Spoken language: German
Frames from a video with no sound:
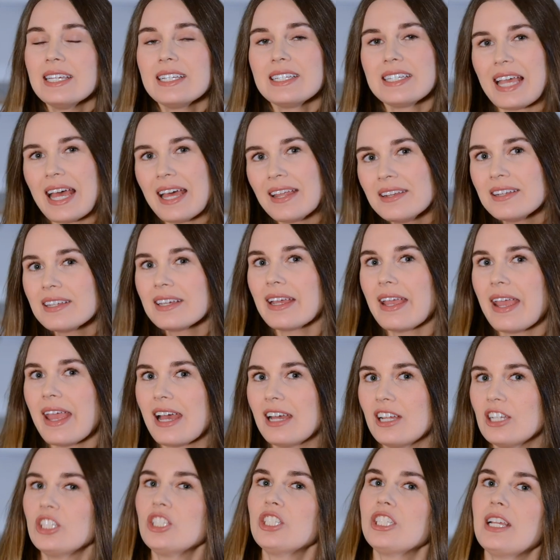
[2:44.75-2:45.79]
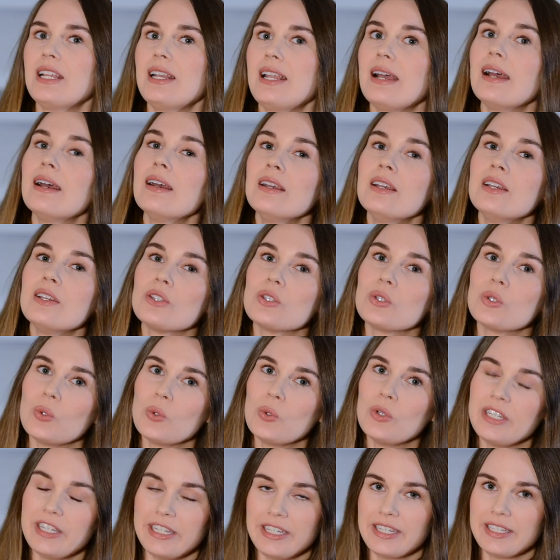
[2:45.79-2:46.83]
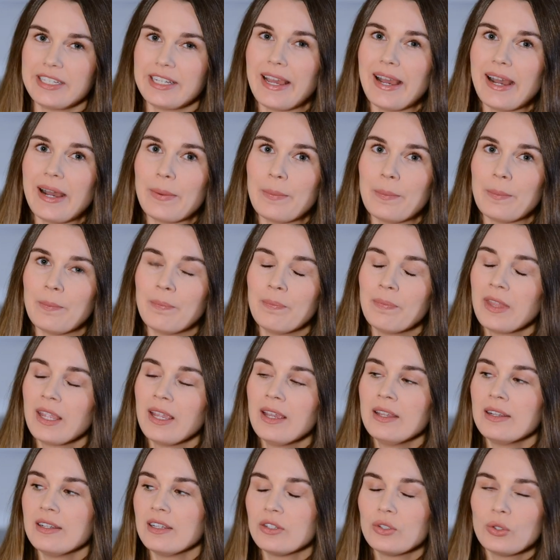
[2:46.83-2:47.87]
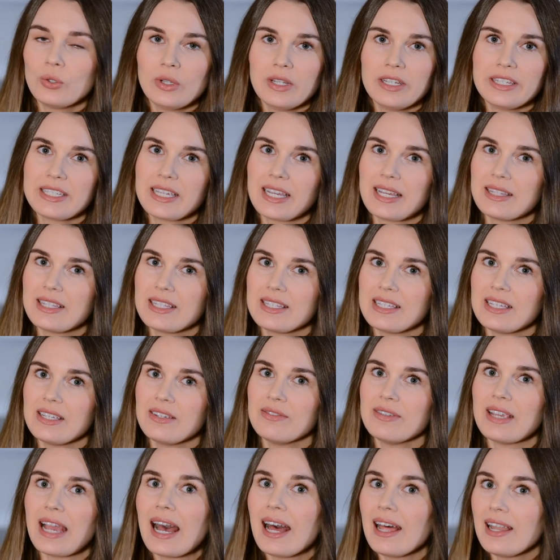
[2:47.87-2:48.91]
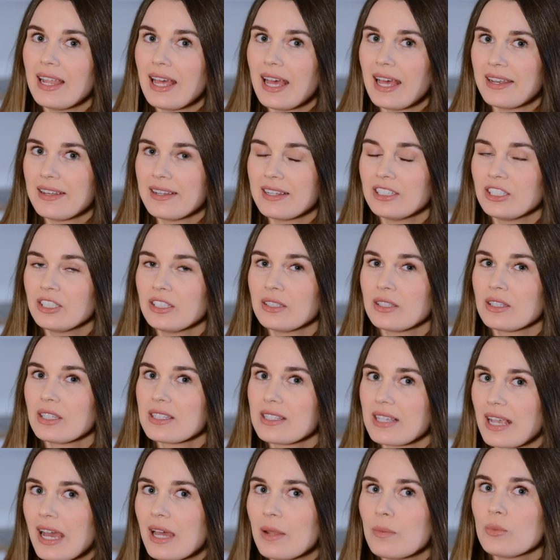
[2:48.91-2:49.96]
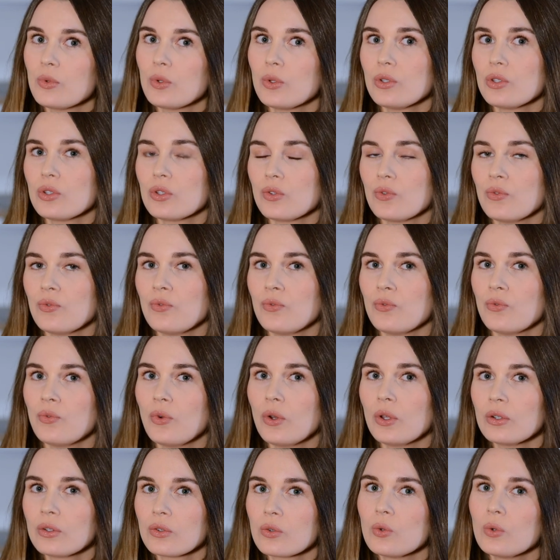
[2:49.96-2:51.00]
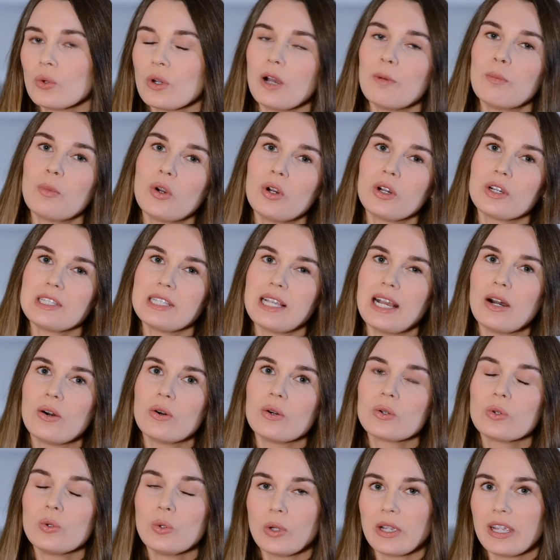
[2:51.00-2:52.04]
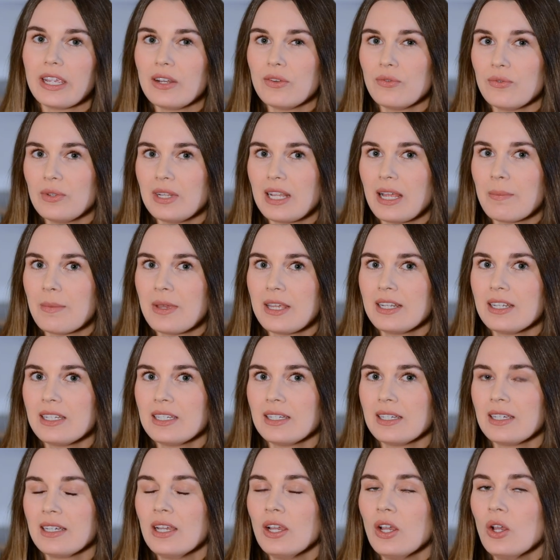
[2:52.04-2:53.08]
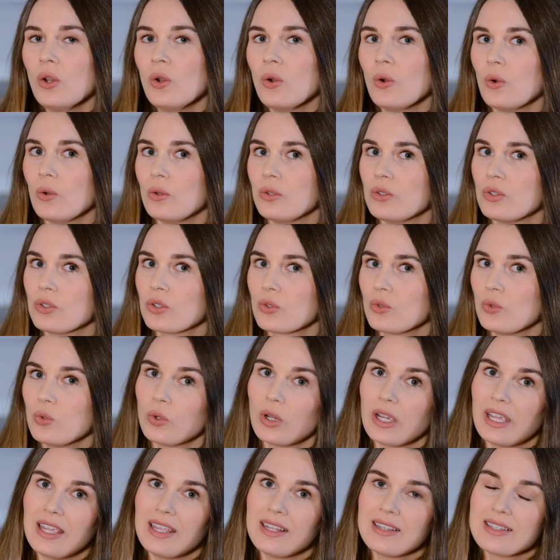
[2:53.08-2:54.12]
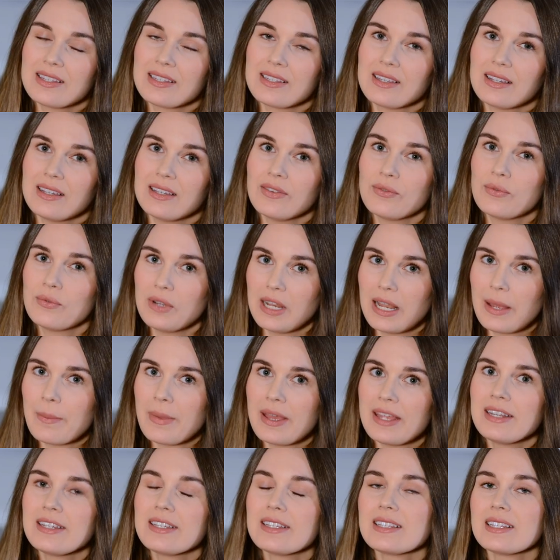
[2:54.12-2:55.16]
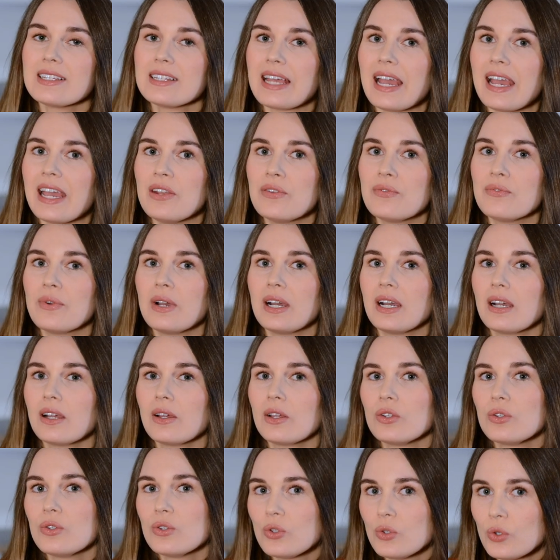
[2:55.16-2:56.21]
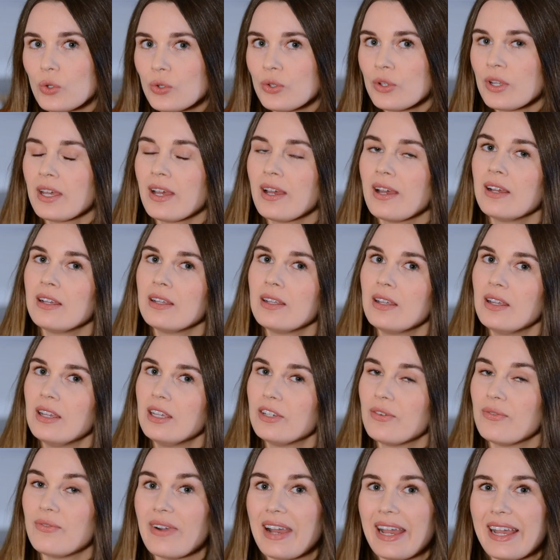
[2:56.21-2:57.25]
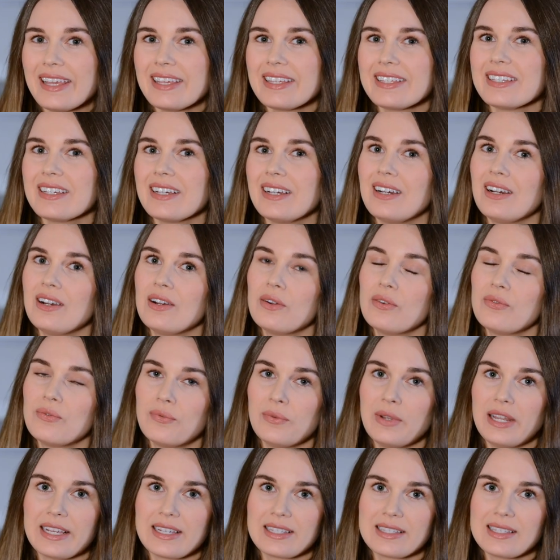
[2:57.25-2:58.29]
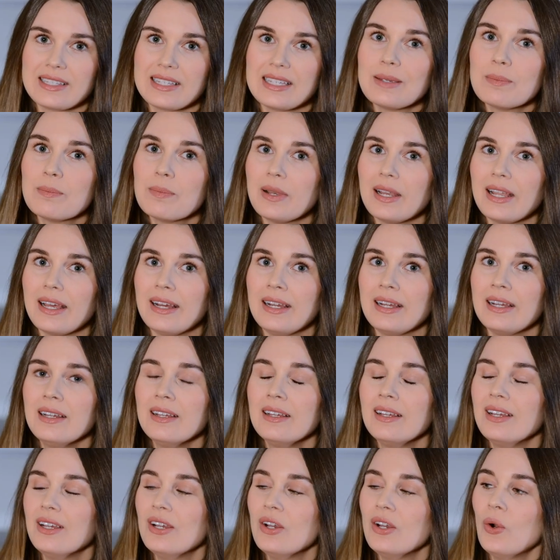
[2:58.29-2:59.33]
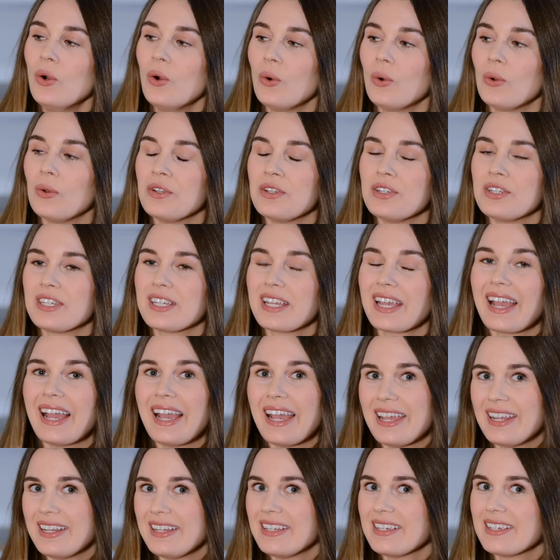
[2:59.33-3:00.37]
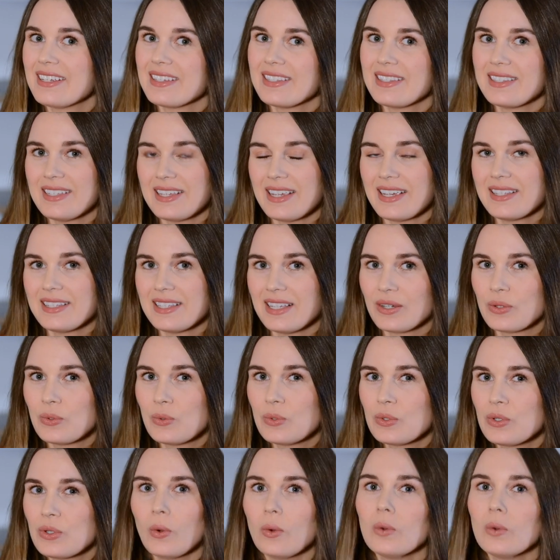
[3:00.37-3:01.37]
die andere Hersteller so nicht haben. Natürlich hat sie wie alle anderen Zahnbürsten von Curaprox auch Kurenfilamente und Kurenfilamente sind einfach dünner, weicher, flexibler und reinigen sehr, sehr gut